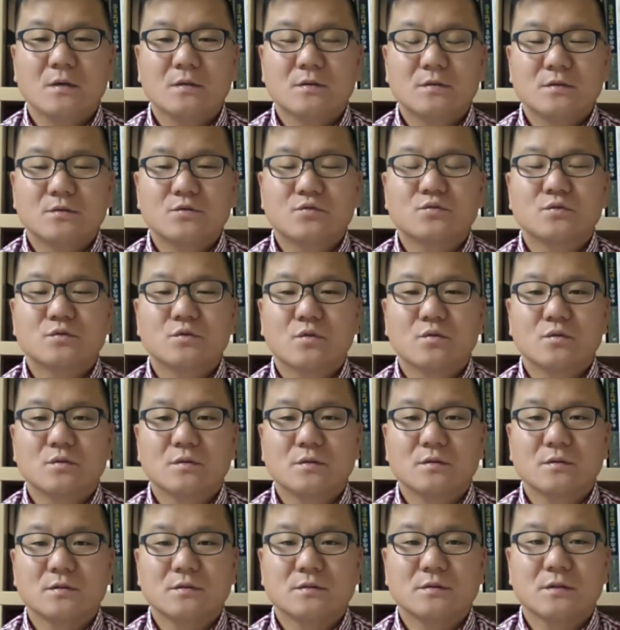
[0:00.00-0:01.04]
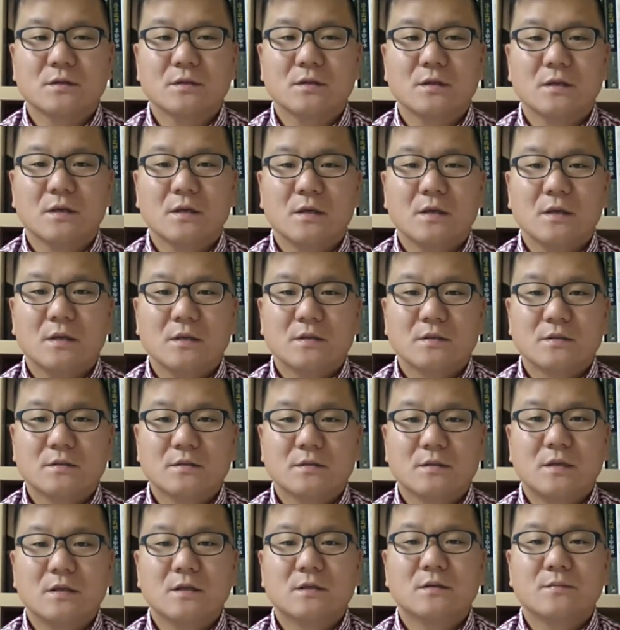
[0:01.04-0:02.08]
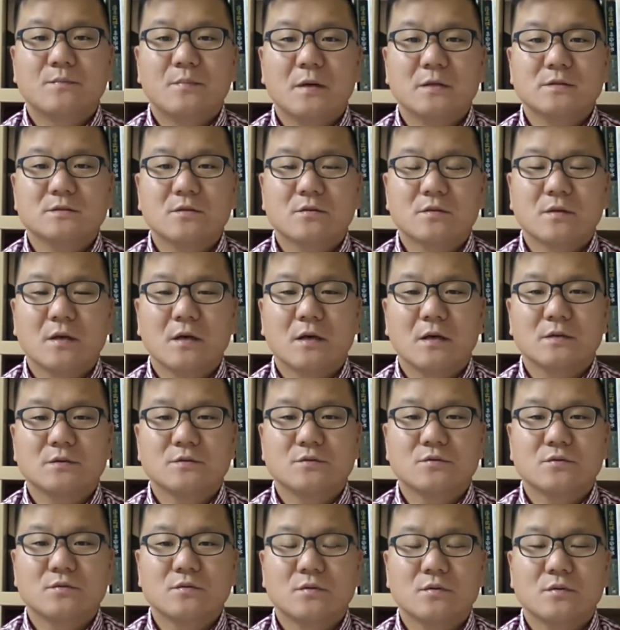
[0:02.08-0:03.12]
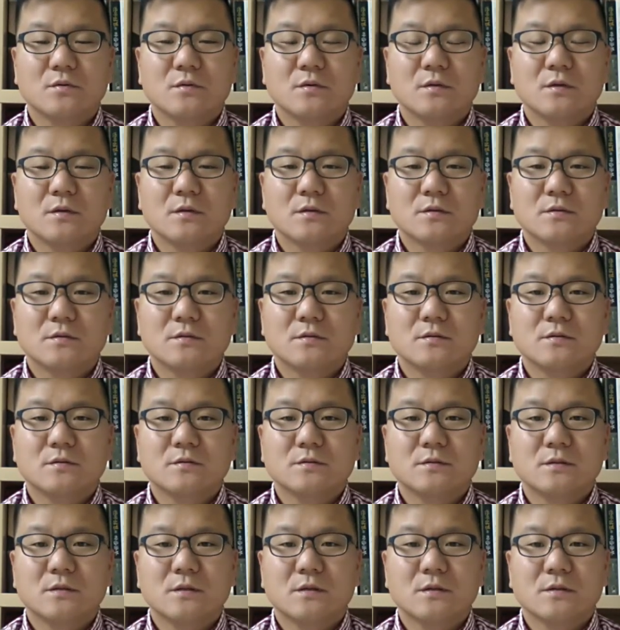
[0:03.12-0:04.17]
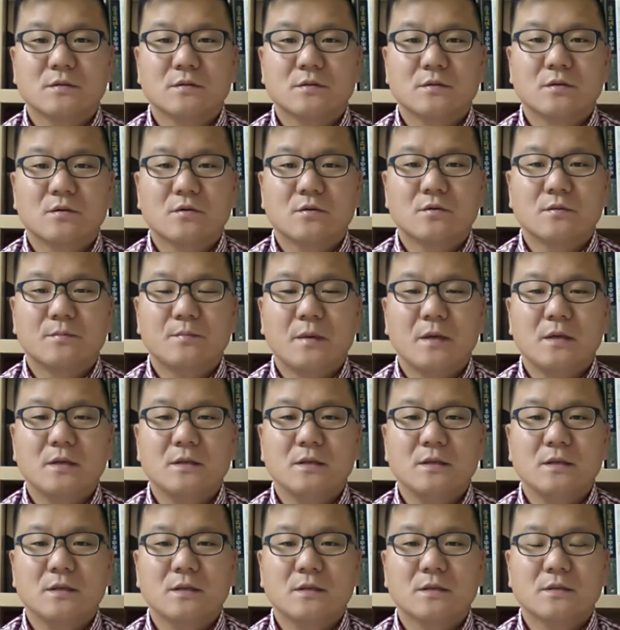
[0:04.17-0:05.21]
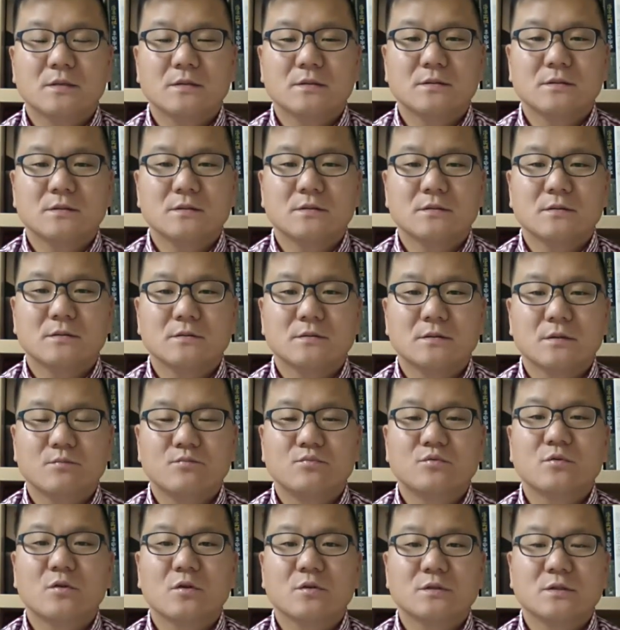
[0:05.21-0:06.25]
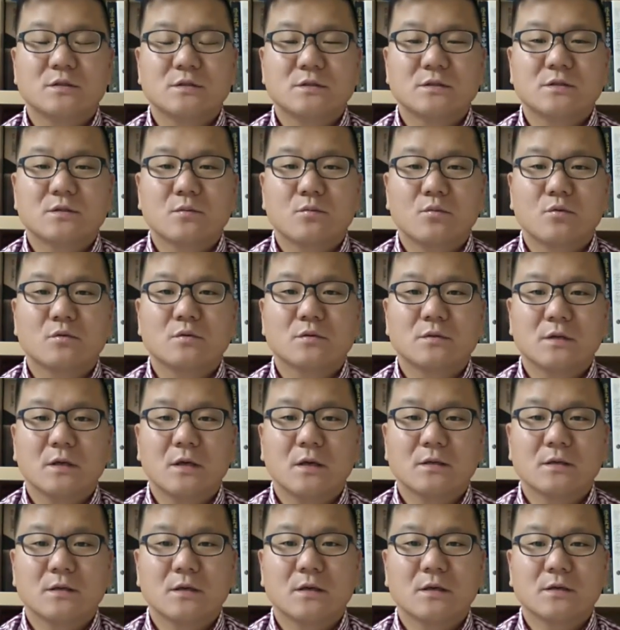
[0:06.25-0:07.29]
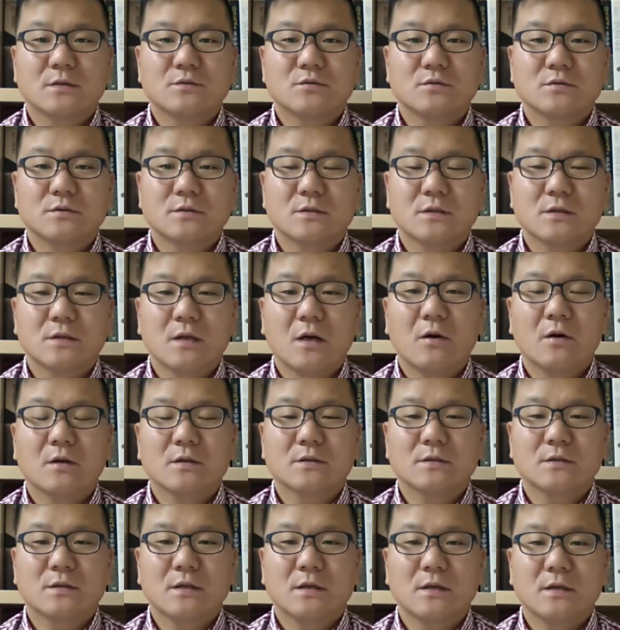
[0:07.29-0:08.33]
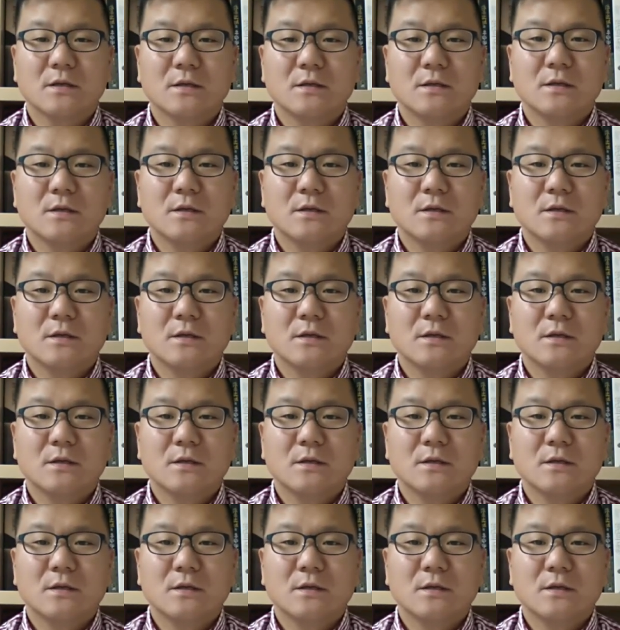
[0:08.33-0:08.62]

그 숙소는 이제 그 D급 판정 돼가지고 그 이제 그거를 빨리 그 무너질지도 모른다 그래가지고 이제 나왔는데